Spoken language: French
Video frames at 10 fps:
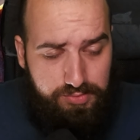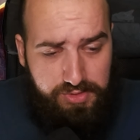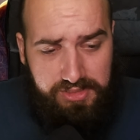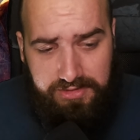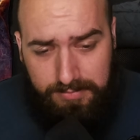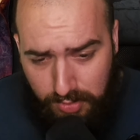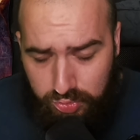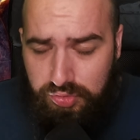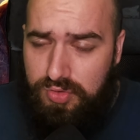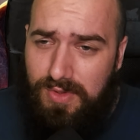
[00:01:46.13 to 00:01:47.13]
que oui,
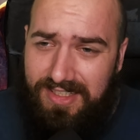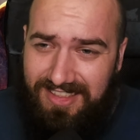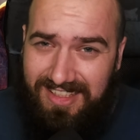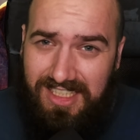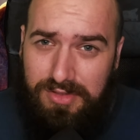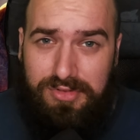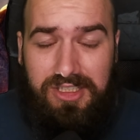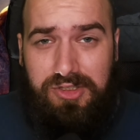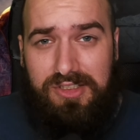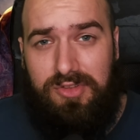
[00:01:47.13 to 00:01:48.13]
auto-soin a été nerf,
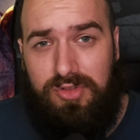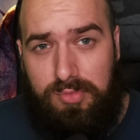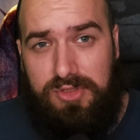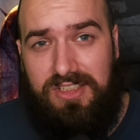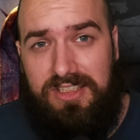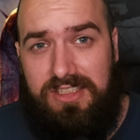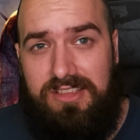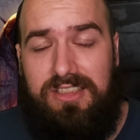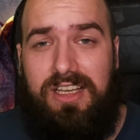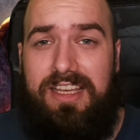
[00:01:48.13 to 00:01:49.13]
et connaissance en
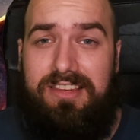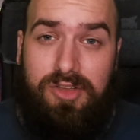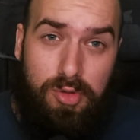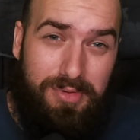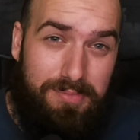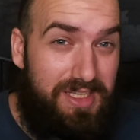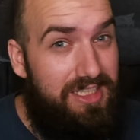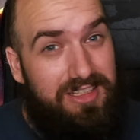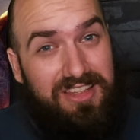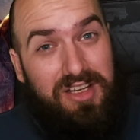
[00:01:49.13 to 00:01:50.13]
botanique a été up,
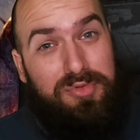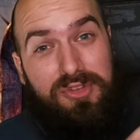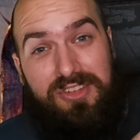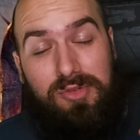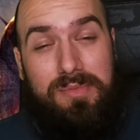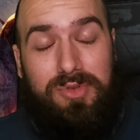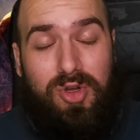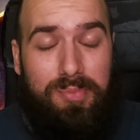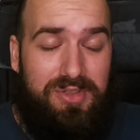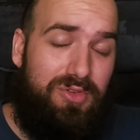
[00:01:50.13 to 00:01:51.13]
mais nerf aussi en même
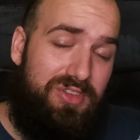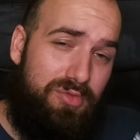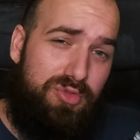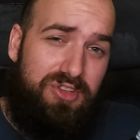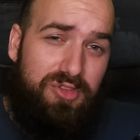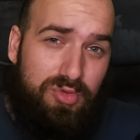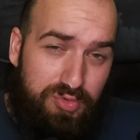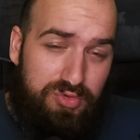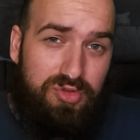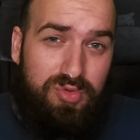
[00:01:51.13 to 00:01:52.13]
temps, parce que si vous utilisez une
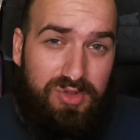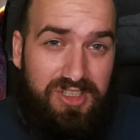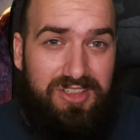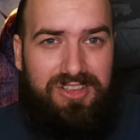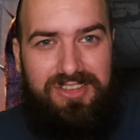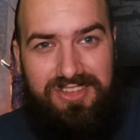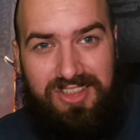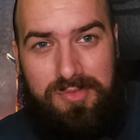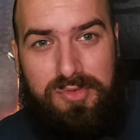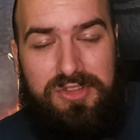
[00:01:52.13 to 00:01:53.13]
trousse de soins, euh,
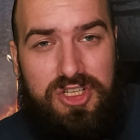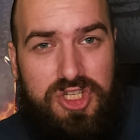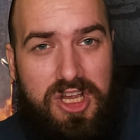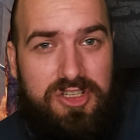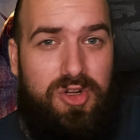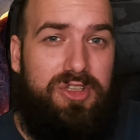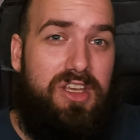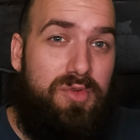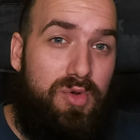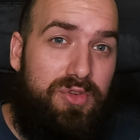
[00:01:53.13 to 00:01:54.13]
ça bouffe des charges, alors
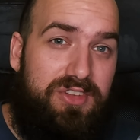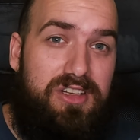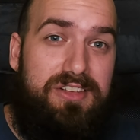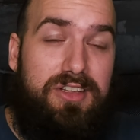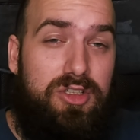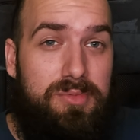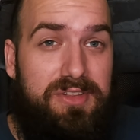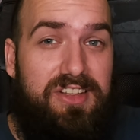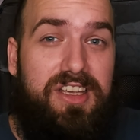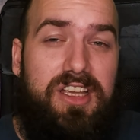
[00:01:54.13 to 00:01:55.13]
qu'avant, ça les
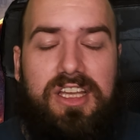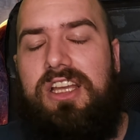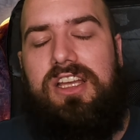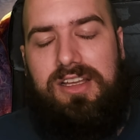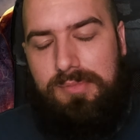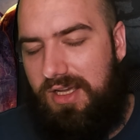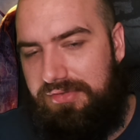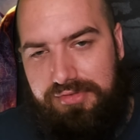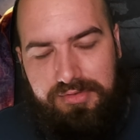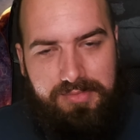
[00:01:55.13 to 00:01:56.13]
économisait.
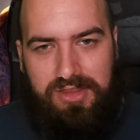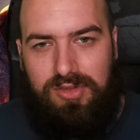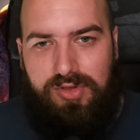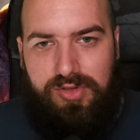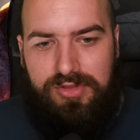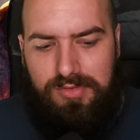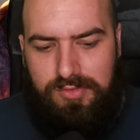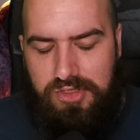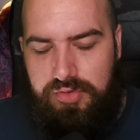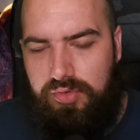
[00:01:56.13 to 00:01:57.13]
Bref, maintenant, si vous
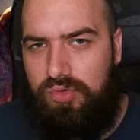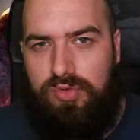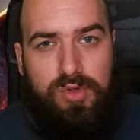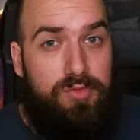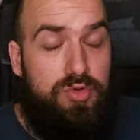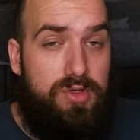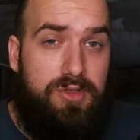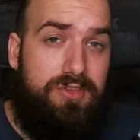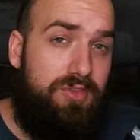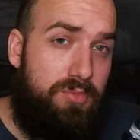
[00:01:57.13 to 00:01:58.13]
voulez jouer auto-soin, il faut jouer
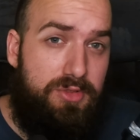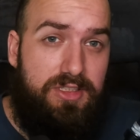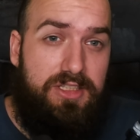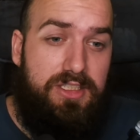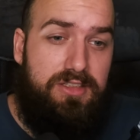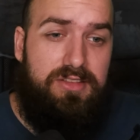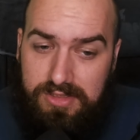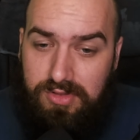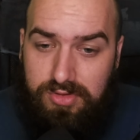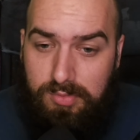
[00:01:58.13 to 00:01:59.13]
connaissance en botanique.
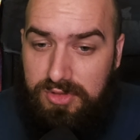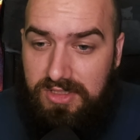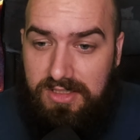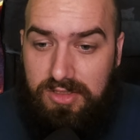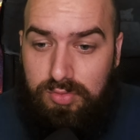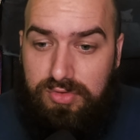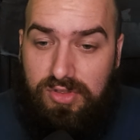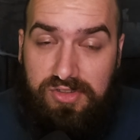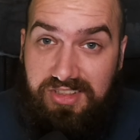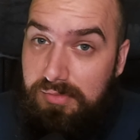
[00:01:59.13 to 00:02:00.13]
Connaissance en botanique tout
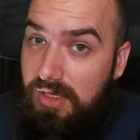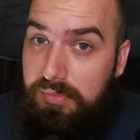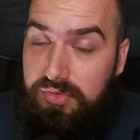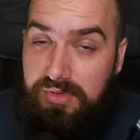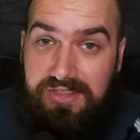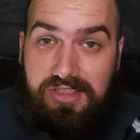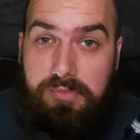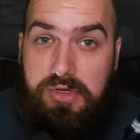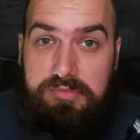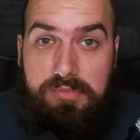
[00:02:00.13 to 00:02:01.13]
seul, c'est bien pour soigner ses
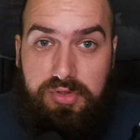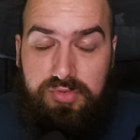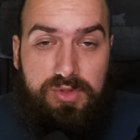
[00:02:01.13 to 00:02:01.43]
potes, mais pour